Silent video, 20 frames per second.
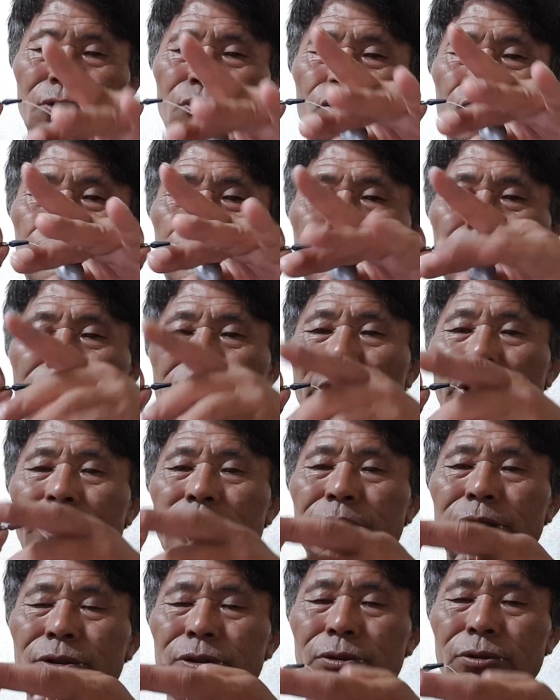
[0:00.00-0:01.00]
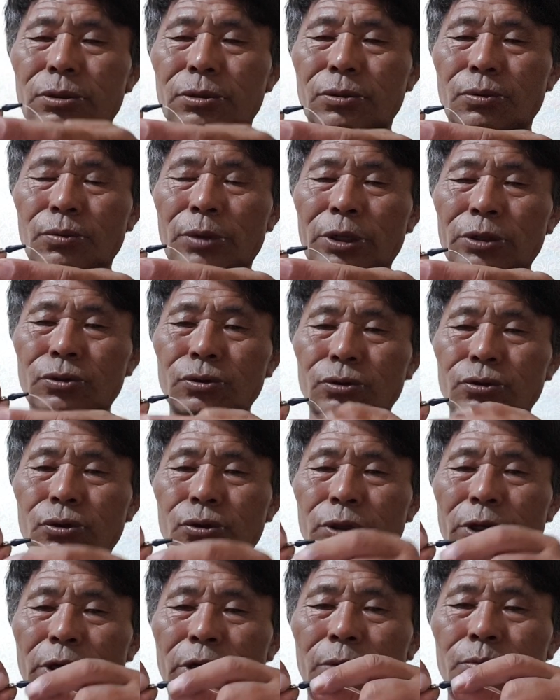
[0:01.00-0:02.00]
추를 내 왼쪽
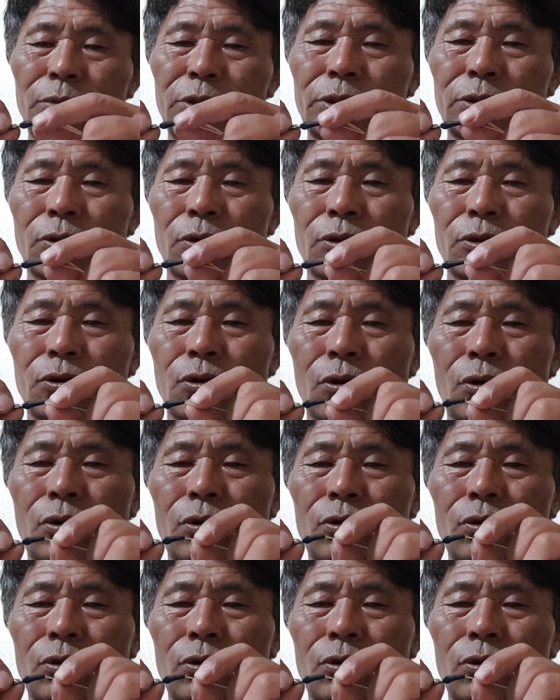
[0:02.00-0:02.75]
손에 금지고 요